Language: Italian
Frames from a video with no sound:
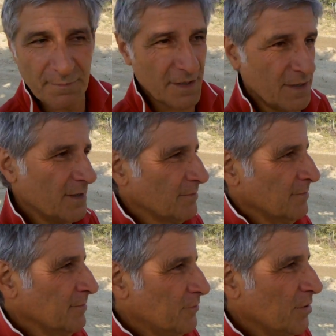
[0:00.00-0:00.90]
perché
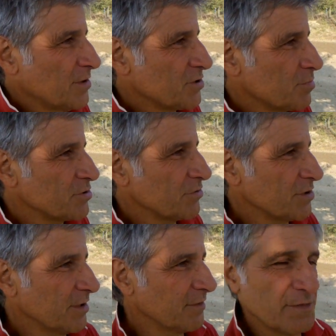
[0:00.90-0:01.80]
è
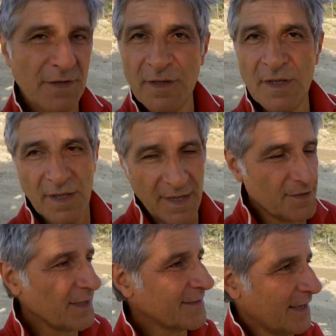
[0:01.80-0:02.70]
l'adattamento alla moto.